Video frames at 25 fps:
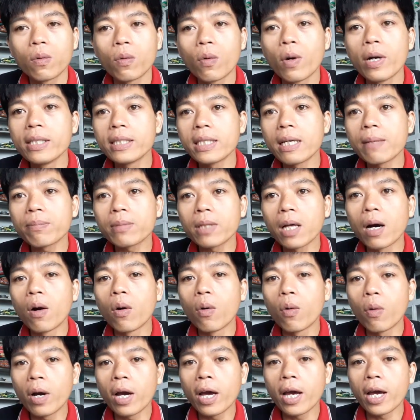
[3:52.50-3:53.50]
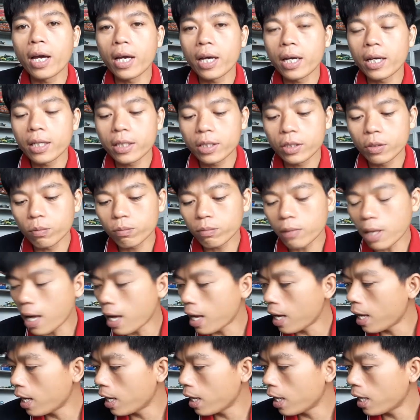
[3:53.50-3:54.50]
quay uh, gen tàu ấy chúng
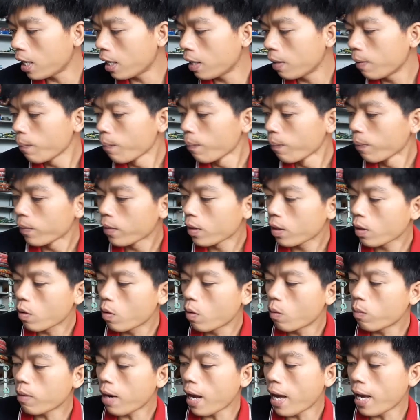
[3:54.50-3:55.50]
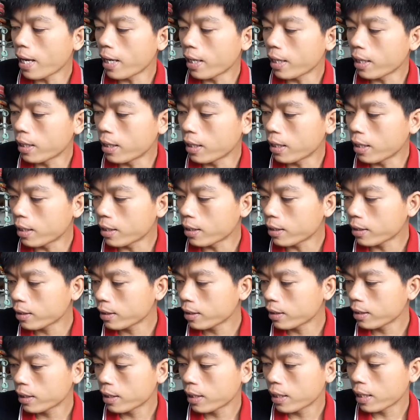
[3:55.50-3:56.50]
ta cũng lại uh,
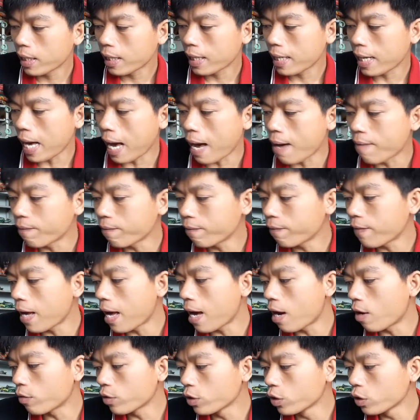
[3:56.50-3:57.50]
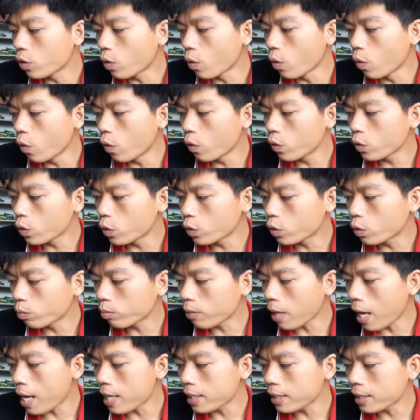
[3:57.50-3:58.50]
cắm vào như cũ rồi
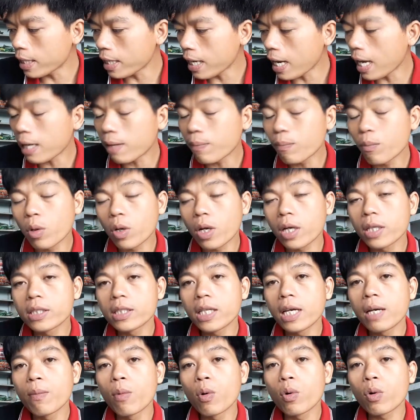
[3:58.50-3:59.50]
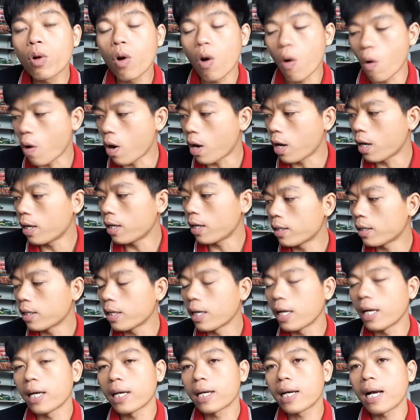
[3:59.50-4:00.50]
chúng ta sẽ ngắt một cái dây màu đỏ
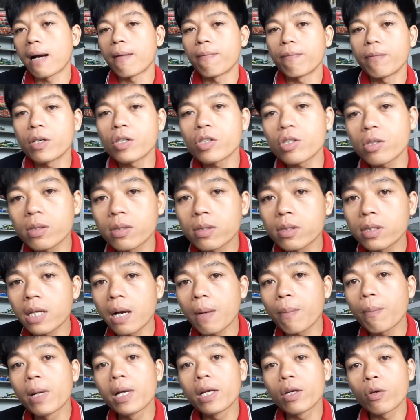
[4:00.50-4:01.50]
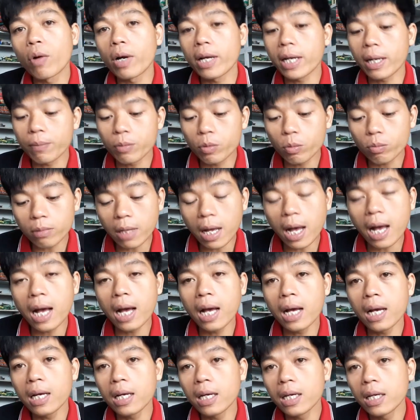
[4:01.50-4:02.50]
để cắm vào sạc bình của anh em chúng
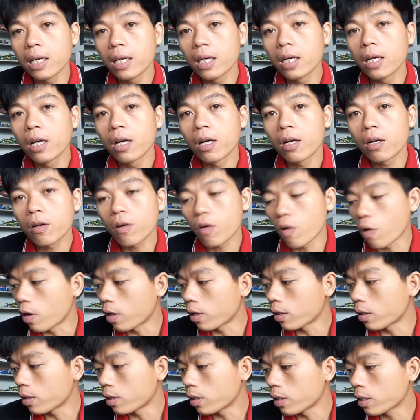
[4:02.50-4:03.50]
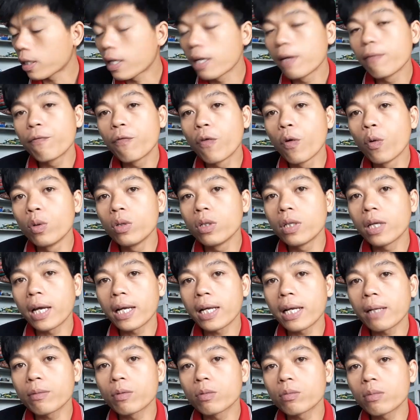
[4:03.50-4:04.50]
ta còn uh, kim phun thì
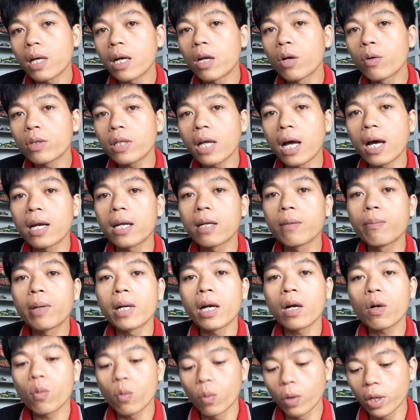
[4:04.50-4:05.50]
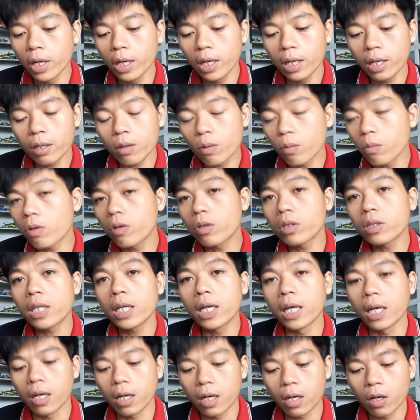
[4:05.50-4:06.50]
anh em chúng ta lối thẳng lên bìa quy cũng có
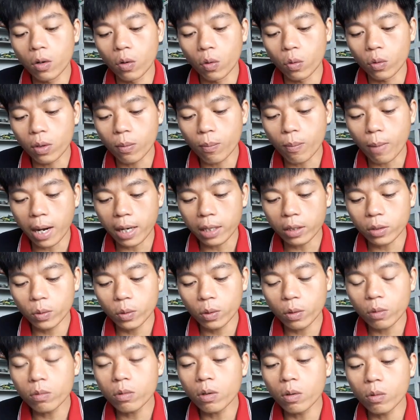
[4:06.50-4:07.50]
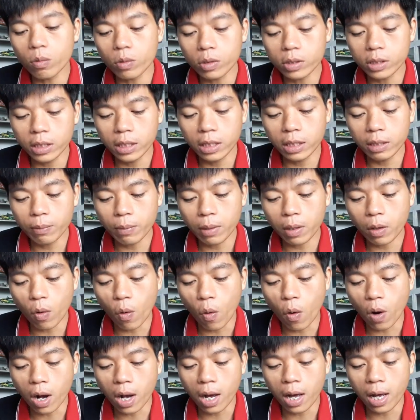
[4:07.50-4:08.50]
thể là lổ được máy thôi cũng không có gì mà
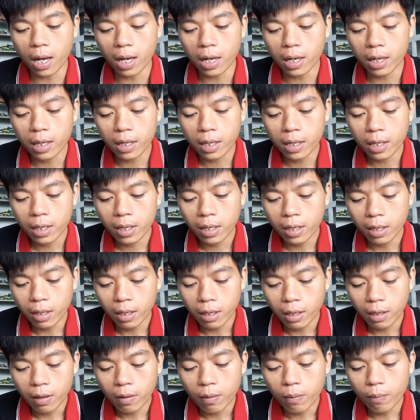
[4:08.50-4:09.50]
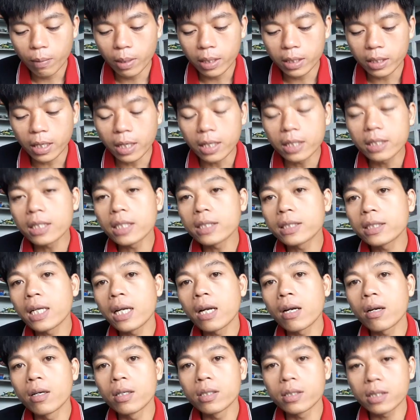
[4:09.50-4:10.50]
khó cả mình thấy rất
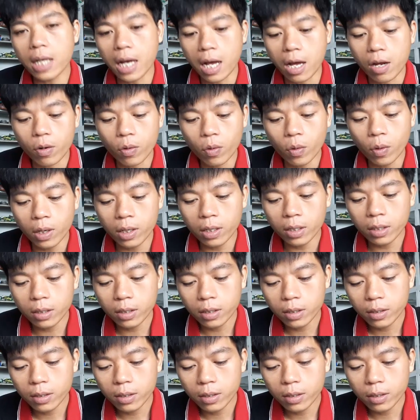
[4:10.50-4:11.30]
rất là đơn giản luôn